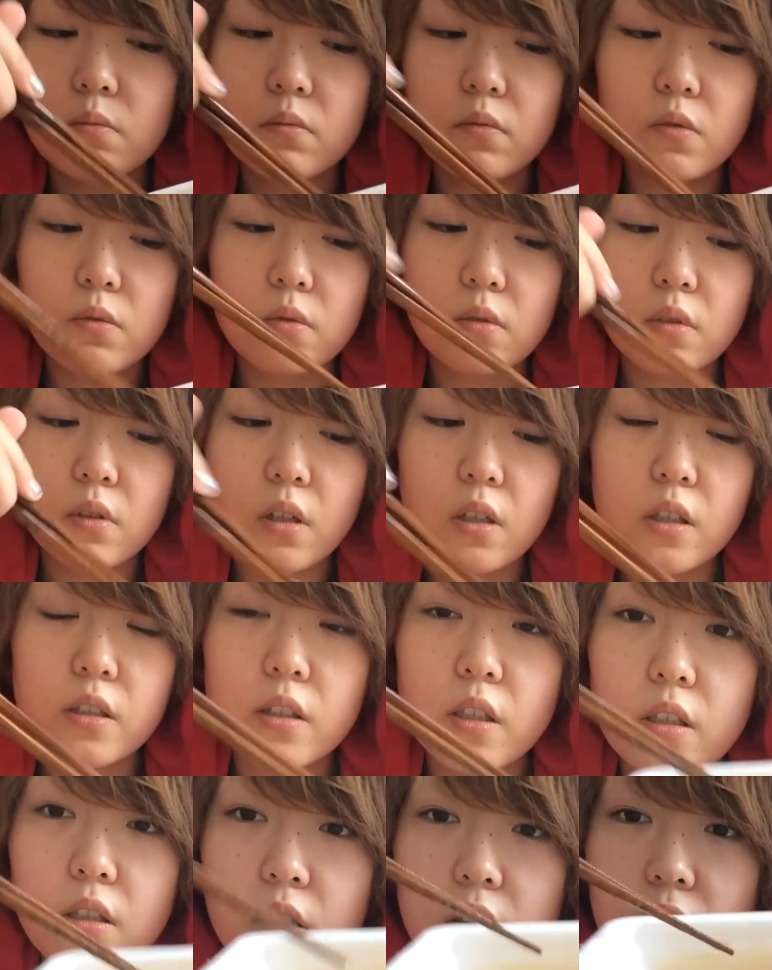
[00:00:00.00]
もう辛
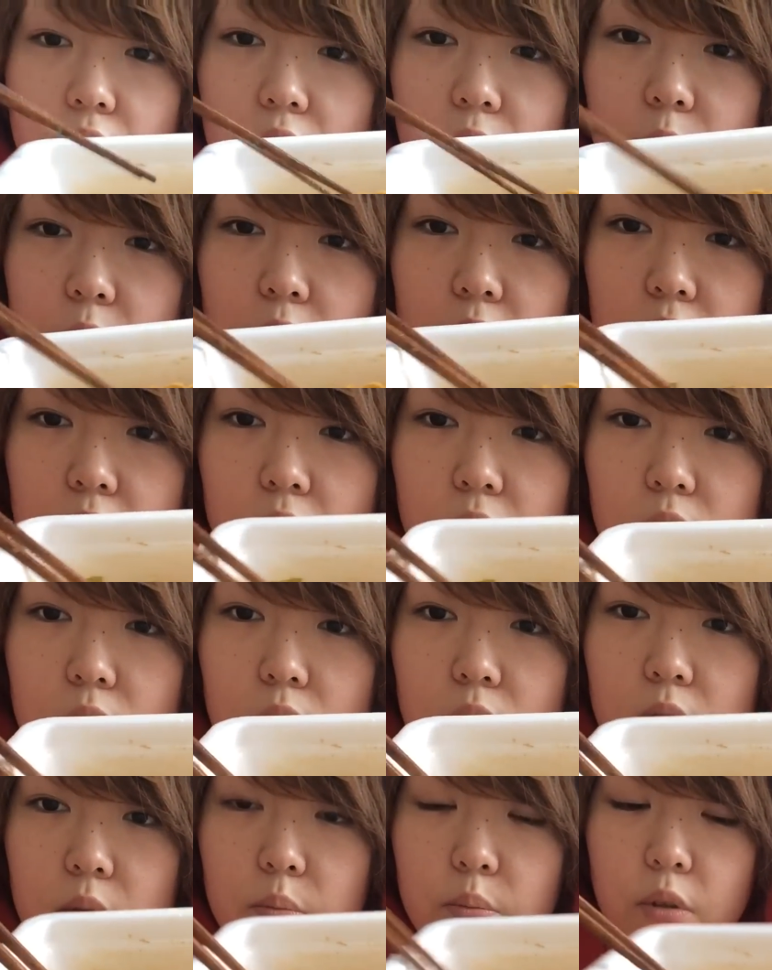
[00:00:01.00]
さ以外何もないっていう
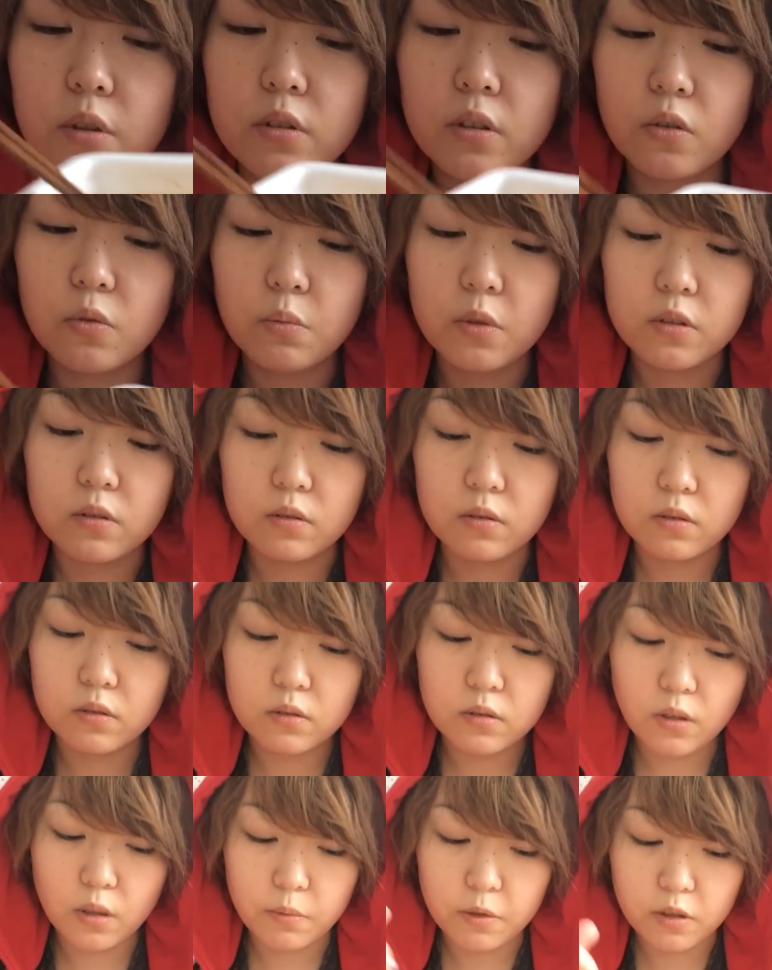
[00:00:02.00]
この一平ちゃんをまず
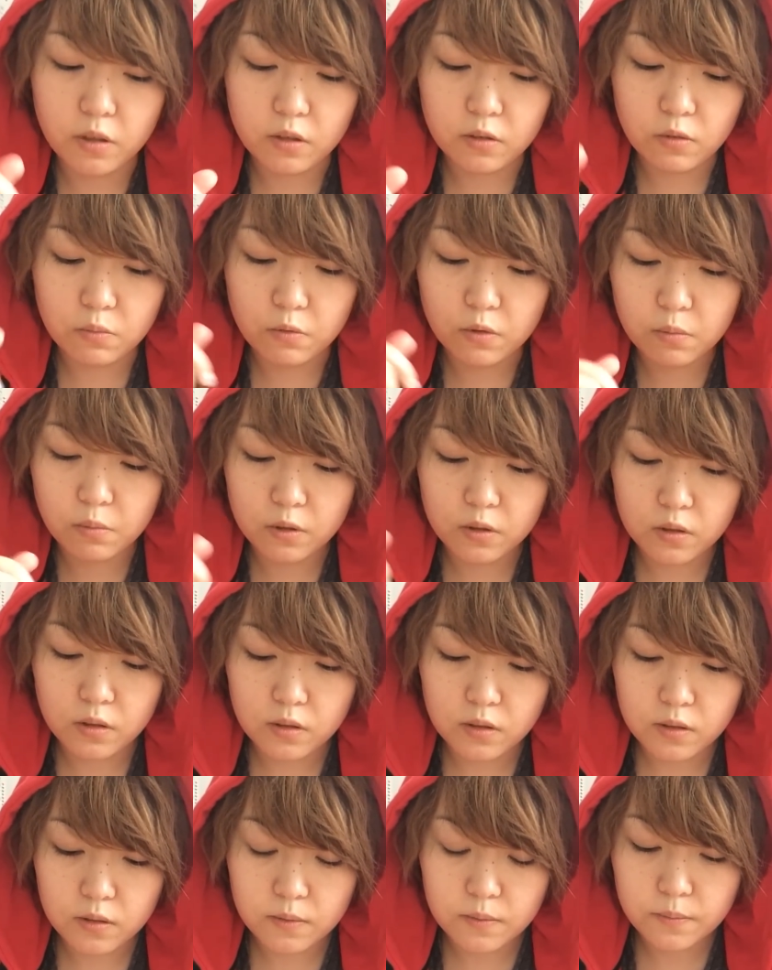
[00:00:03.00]
食べたいと思いま
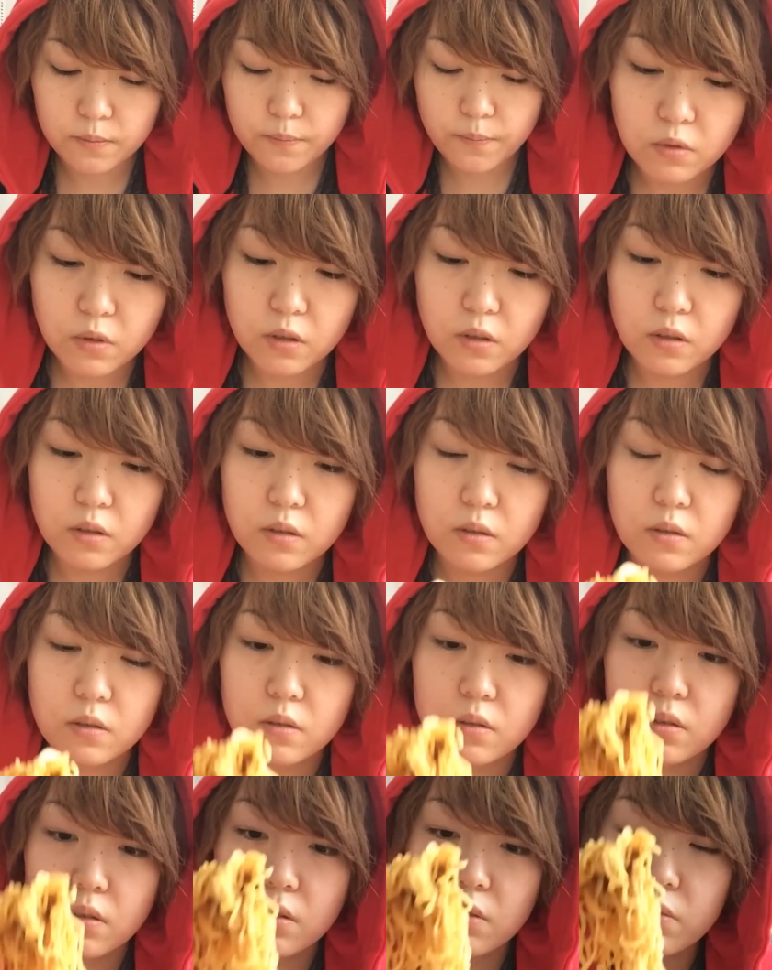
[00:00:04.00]
すこれなこ
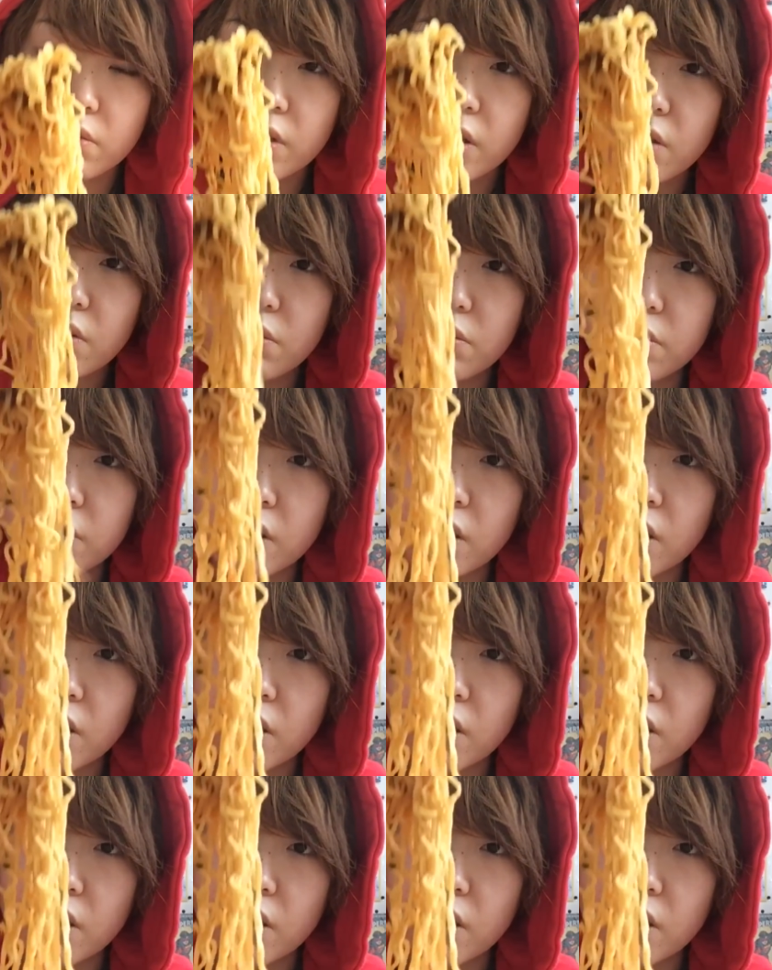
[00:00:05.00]
れ結構ふ